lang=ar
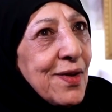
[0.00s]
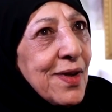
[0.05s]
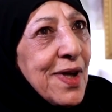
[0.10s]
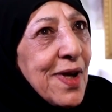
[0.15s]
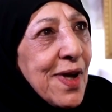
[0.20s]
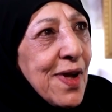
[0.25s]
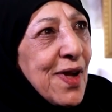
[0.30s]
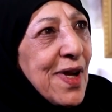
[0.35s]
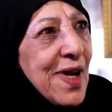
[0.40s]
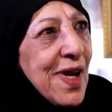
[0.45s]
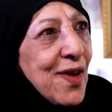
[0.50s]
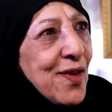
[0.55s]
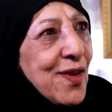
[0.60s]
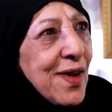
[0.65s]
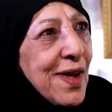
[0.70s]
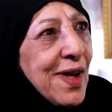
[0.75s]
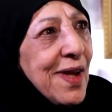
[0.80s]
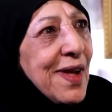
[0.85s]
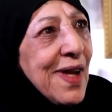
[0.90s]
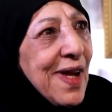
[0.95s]
الدار
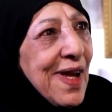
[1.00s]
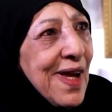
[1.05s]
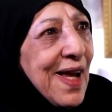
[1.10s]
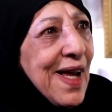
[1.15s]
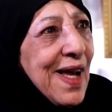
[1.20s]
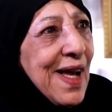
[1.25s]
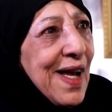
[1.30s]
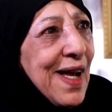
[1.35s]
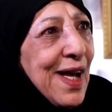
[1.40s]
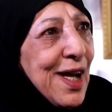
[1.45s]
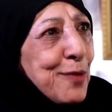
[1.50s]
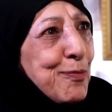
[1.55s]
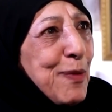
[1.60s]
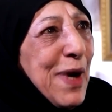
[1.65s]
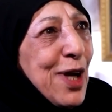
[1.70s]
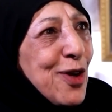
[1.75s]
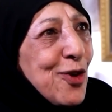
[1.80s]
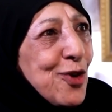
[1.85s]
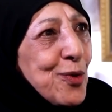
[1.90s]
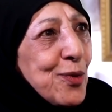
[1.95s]
ثلاثة
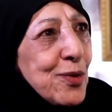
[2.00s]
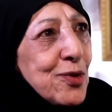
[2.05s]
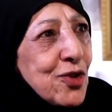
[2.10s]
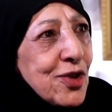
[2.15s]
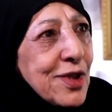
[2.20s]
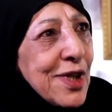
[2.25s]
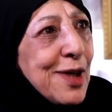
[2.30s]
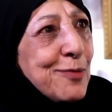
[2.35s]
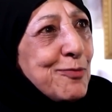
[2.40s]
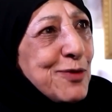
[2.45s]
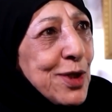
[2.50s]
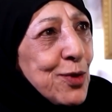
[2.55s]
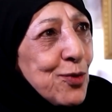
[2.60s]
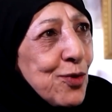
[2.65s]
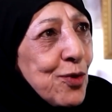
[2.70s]
أربعة قروش خمسة